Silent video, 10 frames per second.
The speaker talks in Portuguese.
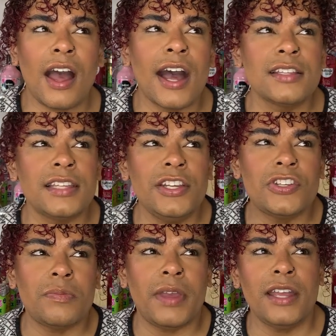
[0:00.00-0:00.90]
a
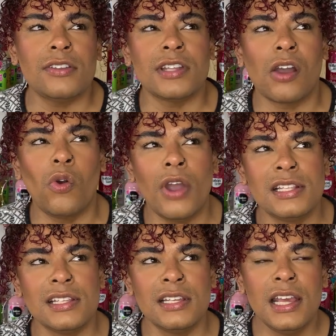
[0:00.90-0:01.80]
sentimentos, a
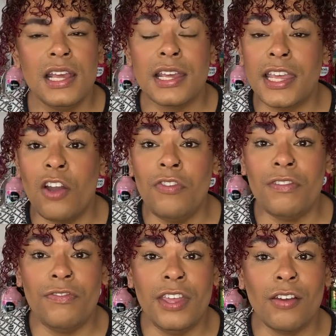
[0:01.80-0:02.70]
coisas que eu
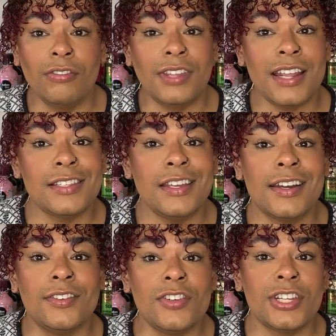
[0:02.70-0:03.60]
vivi com 13
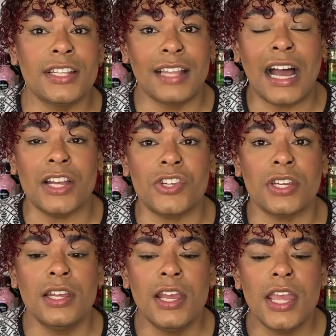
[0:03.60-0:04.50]
anos de
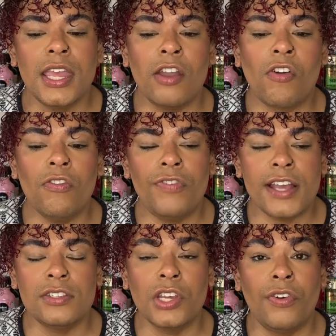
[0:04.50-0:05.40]
idade. E eu
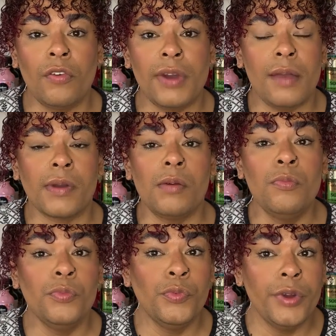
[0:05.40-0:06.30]
confesso que foi uma época
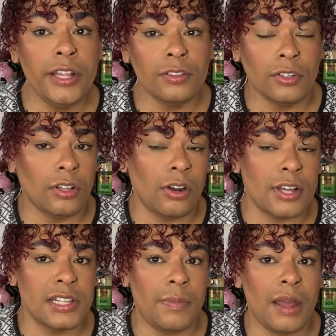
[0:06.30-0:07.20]
muito
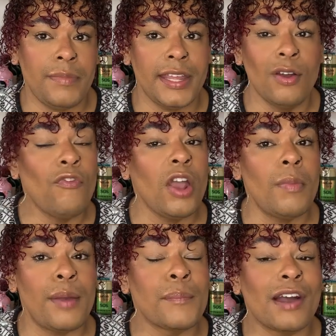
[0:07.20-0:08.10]
dolorosa para mim. Não foi
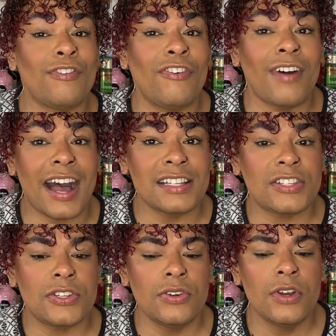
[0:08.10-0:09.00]
uma época
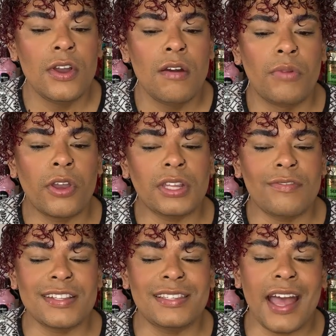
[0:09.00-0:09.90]
fácil, porque eu
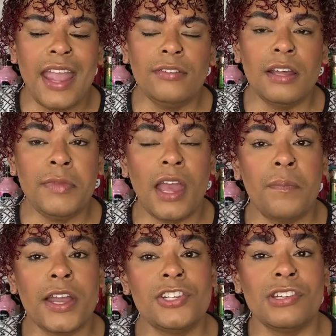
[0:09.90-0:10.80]
tava saindo da minha
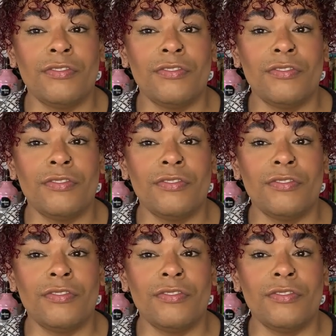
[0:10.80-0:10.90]
época de